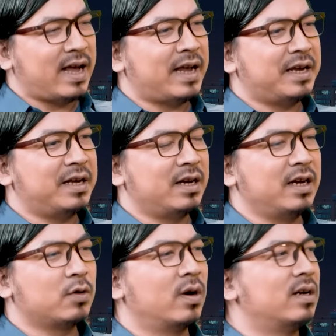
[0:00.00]
hai anh ấy
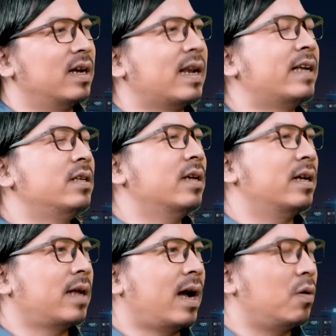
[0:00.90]
liên quân lại đánh
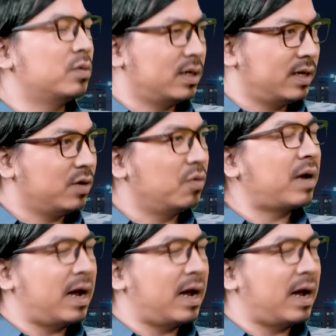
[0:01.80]
anh tháo trận đấy cũng